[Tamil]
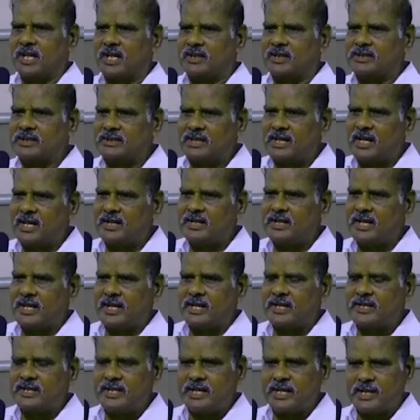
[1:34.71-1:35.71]
அதுதான்
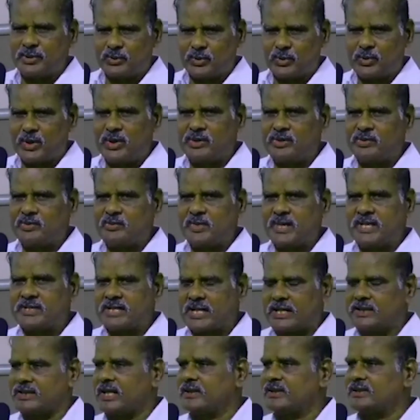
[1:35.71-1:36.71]
இந்திய குடியுரிமை
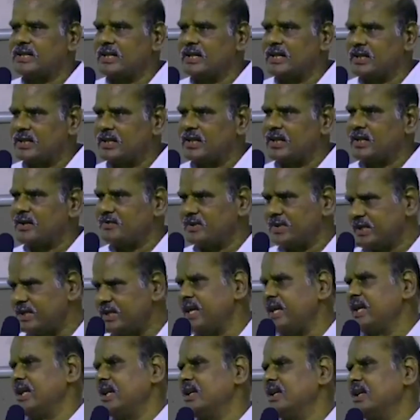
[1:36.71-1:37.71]
சட்டத்தில் இருக்கிற
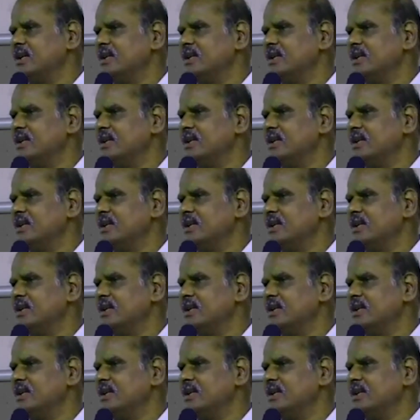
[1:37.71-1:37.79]
விதி